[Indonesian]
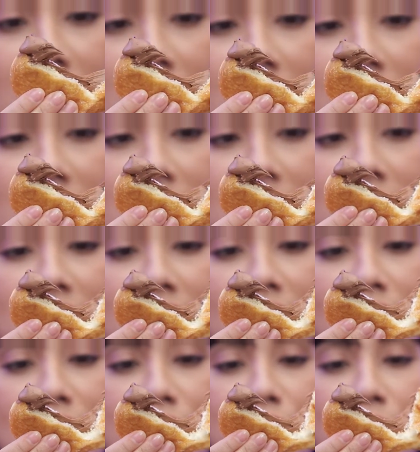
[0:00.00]
ya.
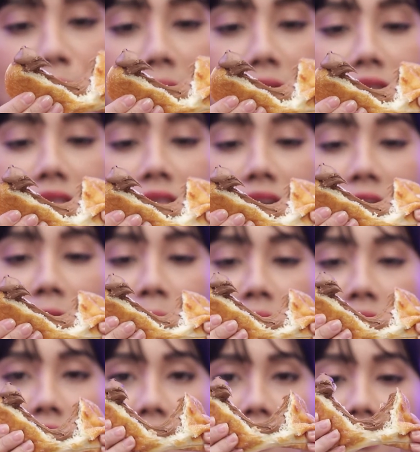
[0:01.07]
Sumpah isinya nggak
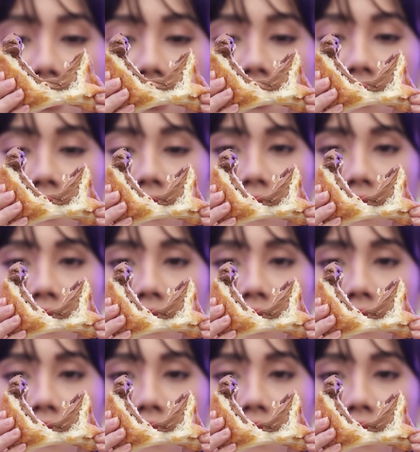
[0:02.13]
pelit loh.